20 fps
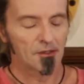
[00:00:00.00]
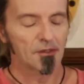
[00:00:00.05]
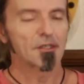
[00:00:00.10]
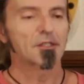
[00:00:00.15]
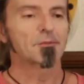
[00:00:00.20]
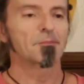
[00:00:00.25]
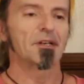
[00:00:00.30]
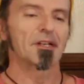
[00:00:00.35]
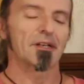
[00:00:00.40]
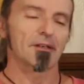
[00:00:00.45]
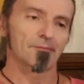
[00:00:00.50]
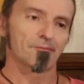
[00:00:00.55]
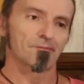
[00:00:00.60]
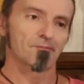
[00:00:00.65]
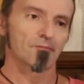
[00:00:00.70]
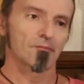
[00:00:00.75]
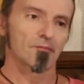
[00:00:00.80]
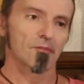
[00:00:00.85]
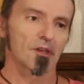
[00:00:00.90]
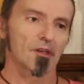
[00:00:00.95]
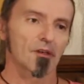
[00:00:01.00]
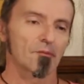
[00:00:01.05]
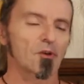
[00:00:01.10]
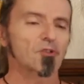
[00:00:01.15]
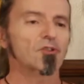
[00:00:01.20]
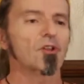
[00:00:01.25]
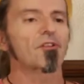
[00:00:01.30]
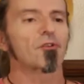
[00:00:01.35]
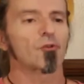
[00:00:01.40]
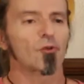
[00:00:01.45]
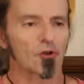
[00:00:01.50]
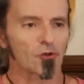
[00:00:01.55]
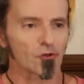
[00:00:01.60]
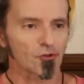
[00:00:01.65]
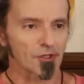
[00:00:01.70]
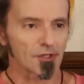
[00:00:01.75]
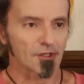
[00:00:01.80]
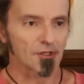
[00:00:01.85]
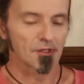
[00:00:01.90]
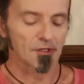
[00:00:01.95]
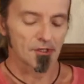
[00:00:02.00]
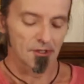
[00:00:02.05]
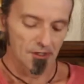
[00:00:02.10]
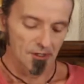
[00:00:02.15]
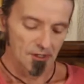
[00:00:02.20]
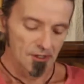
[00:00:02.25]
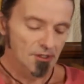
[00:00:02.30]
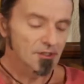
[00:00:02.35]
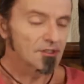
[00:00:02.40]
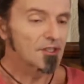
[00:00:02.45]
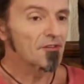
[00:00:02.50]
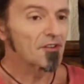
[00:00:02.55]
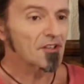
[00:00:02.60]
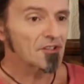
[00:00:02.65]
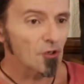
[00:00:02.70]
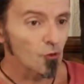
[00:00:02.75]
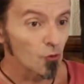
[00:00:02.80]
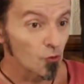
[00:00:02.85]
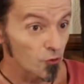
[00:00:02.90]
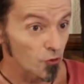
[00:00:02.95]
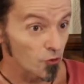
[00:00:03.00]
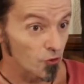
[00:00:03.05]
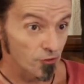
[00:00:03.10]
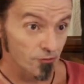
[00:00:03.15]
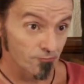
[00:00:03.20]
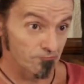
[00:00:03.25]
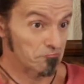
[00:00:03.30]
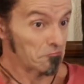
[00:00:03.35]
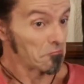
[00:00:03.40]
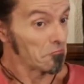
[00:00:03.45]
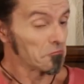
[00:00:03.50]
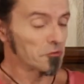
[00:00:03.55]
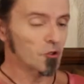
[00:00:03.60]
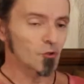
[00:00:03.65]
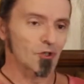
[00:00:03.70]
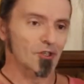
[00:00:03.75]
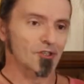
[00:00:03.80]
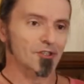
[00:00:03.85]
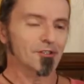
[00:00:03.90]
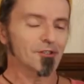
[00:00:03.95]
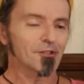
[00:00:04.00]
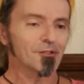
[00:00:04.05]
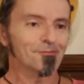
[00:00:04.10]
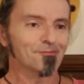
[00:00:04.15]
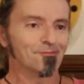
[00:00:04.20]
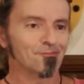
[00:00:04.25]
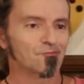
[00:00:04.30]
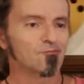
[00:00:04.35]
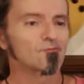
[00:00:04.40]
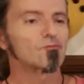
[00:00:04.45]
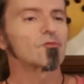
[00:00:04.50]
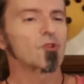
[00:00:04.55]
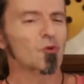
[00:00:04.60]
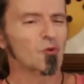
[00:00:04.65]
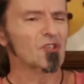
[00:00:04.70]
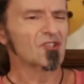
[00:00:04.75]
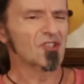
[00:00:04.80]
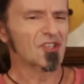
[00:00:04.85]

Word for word: Espera, vamos a hacer una cosa. Si en 10 segundos no te has ido, te voy a